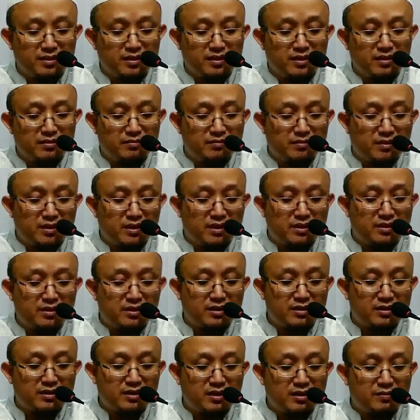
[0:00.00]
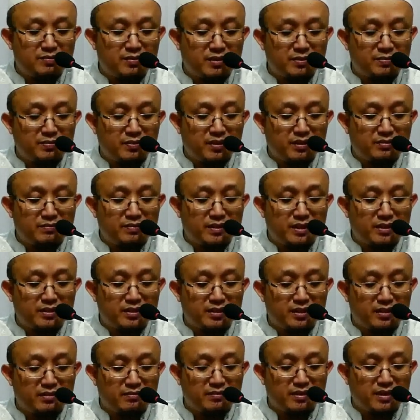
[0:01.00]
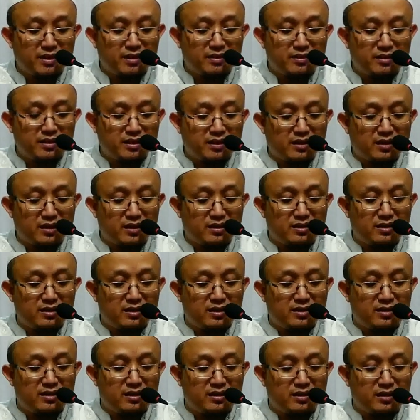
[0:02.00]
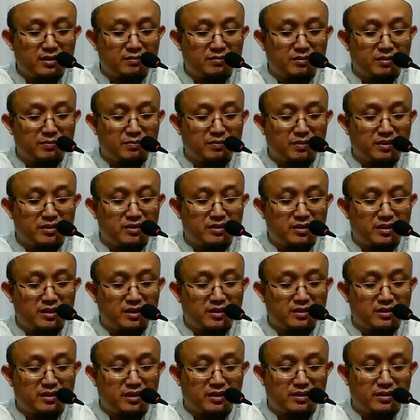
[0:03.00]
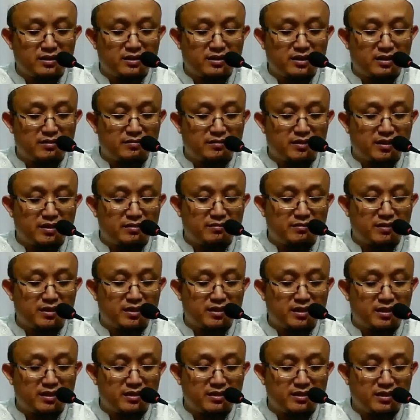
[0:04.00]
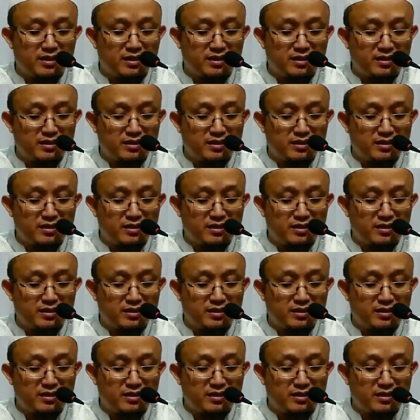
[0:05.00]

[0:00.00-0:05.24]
maka dia telah berbuat baik dengan mengajarkannya dan dia berbuat jelek dengan tidak mengamalkannya